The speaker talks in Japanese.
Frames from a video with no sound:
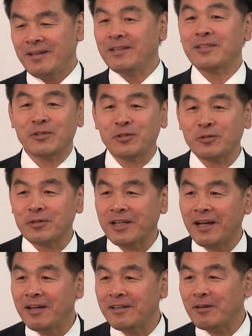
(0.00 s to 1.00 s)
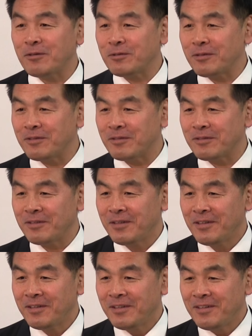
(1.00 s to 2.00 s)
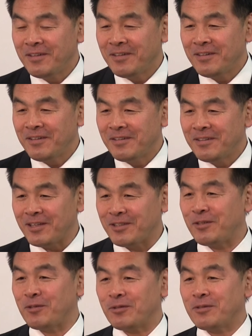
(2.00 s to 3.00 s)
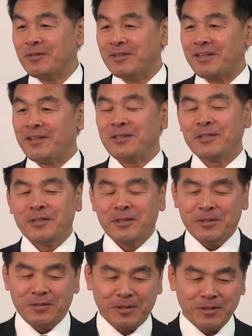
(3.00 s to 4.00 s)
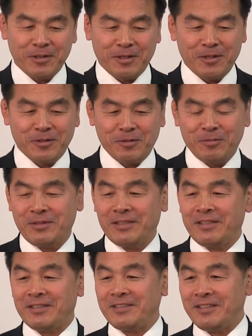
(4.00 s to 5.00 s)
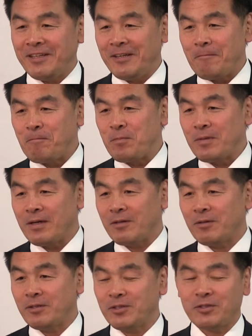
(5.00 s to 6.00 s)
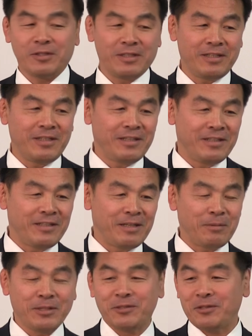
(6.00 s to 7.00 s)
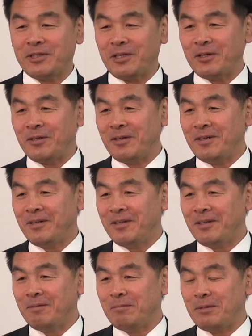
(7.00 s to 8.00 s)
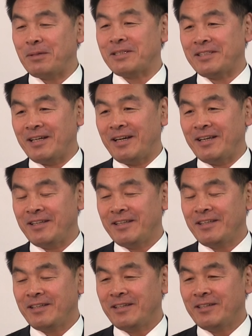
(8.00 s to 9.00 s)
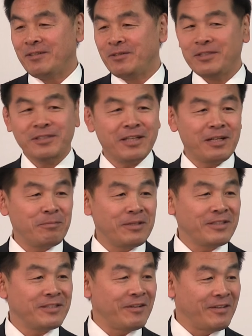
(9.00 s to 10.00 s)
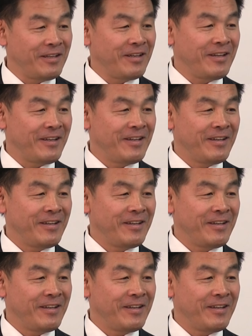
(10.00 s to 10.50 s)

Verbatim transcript: あんたちょっと大変なことになってるよって言うから何かなと思ってですね、一緒に生中継を見ました。フジテレビでしたよね。